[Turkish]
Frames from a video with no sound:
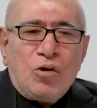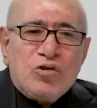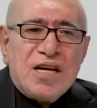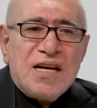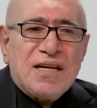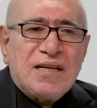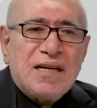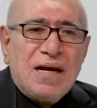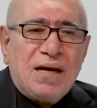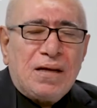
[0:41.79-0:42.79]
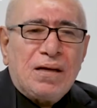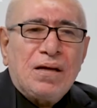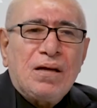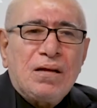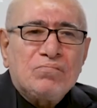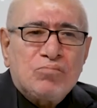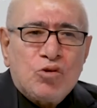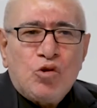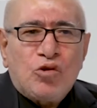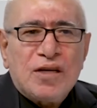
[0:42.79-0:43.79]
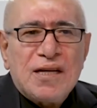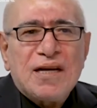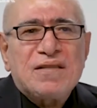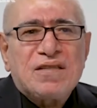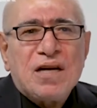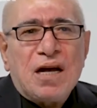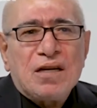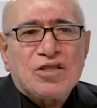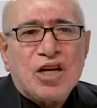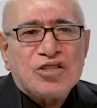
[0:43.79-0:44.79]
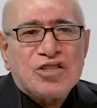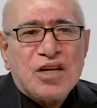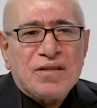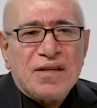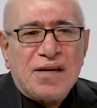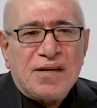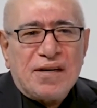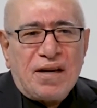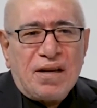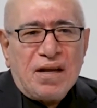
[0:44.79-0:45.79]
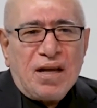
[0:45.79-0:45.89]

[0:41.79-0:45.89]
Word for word: Öncelikle bu ülkedeki sağlık çalışanlarının